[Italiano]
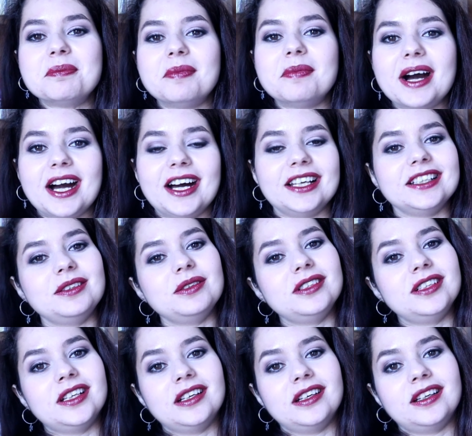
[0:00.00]
ma il,
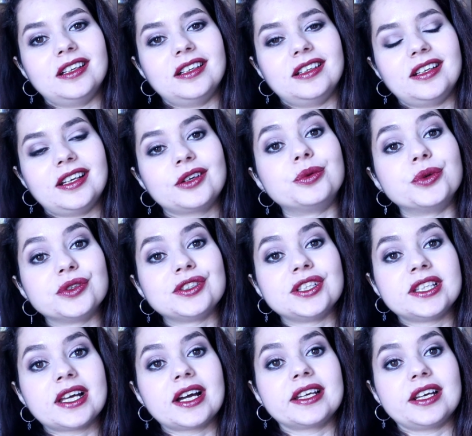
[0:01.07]
la
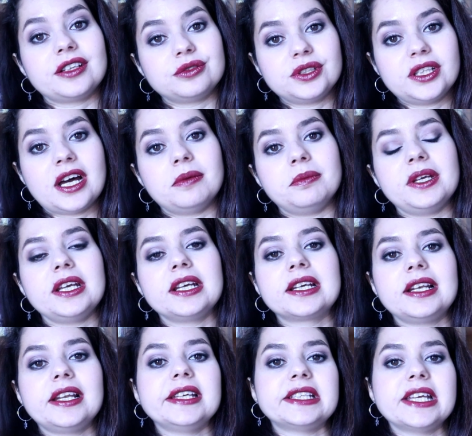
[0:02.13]
curiosità che ha Nodame è che
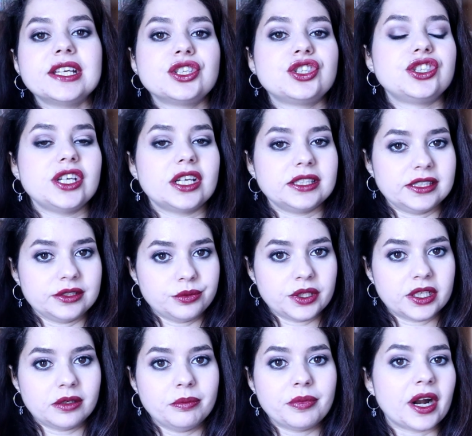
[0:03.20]
lei riesce a
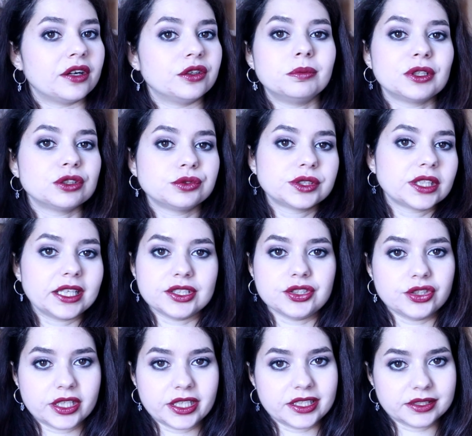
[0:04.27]
eseguire il brano ma non sa
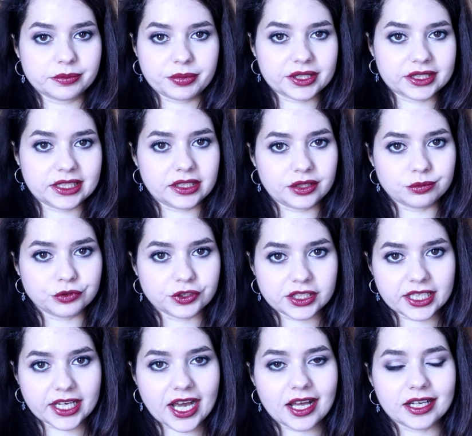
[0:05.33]
leggere gli spartiti
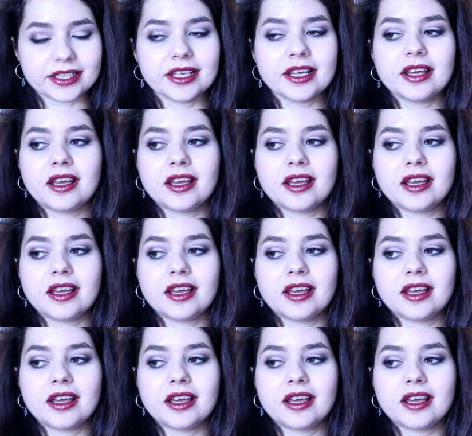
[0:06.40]
musicali